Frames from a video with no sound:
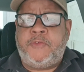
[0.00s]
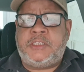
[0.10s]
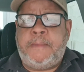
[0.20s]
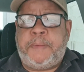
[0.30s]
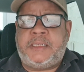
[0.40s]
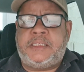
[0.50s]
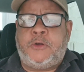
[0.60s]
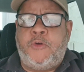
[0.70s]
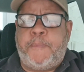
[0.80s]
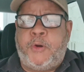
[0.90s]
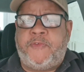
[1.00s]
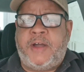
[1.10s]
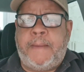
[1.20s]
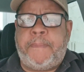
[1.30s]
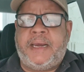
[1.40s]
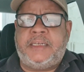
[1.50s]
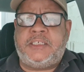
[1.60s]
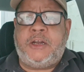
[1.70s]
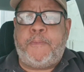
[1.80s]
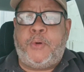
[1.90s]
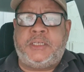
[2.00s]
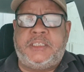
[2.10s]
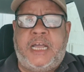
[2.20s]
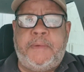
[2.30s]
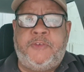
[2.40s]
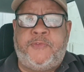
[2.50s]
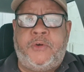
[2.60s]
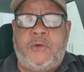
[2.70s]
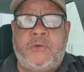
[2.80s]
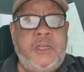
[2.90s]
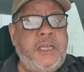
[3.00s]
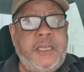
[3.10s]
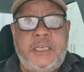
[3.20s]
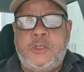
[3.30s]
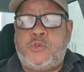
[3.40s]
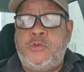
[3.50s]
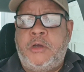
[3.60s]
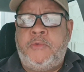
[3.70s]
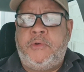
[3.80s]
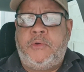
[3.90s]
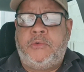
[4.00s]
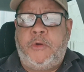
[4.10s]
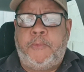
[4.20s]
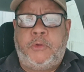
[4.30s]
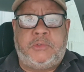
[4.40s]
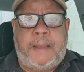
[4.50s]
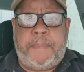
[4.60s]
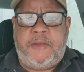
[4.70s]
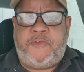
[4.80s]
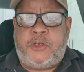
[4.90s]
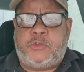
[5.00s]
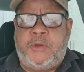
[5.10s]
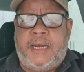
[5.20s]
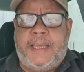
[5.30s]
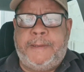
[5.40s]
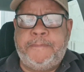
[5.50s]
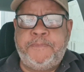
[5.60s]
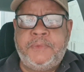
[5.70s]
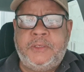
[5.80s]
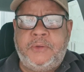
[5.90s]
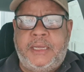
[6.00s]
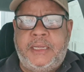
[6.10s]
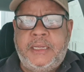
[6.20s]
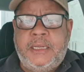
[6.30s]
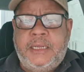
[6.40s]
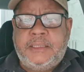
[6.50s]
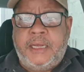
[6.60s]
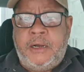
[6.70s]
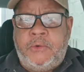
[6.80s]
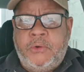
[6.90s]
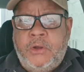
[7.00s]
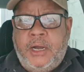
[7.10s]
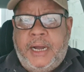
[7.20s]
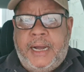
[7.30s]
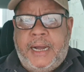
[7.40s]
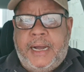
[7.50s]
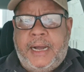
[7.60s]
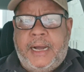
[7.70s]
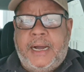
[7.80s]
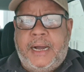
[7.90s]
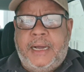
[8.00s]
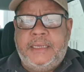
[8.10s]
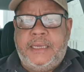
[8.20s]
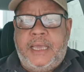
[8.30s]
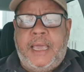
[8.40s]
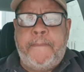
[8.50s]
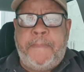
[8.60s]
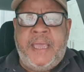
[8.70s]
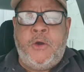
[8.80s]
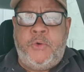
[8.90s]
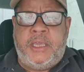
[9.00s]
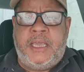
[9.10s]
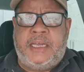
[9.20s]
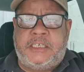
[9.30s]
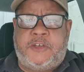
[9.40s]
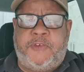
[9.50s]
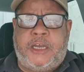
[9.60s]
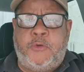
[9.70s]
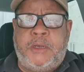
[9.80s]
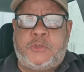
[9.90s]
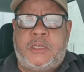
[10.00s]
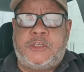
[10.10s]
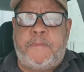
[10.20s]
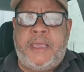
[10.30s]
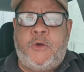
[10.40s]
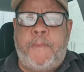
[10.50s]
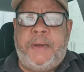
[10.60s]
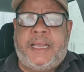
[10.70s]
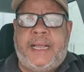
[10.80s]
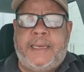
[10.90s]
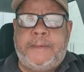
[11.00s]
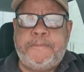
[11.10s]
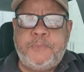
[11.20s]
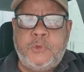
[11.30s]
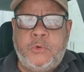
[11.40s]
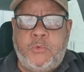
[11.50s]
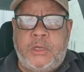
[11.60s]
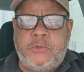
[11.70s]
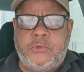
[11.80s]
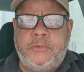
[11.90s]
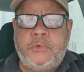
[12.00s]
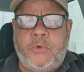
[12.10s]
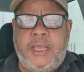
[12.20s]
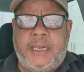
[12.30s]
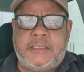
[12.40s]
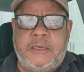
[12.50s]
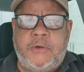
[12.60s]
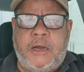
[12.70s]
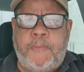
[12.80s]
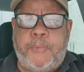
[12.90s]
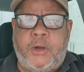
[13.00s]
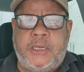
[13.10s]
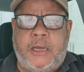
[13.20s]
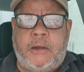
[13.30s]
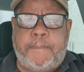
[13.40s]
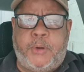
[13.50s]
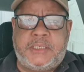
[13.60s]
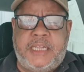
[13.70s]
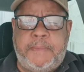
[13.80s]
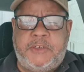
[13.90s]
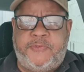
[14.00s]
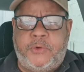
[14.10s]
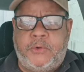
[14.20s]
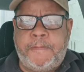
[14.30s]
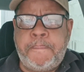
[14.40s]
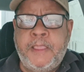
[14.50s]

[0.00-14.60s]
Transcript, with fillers: que você precisa comprovar para tirar o porte da arma de fogo. E isso não está não, não, não tá previsto em lei. Né? Então, a, é, é, bem ruim, a gente fica numa situação bem complicada quando com relação ao porte posse da arma de fogo.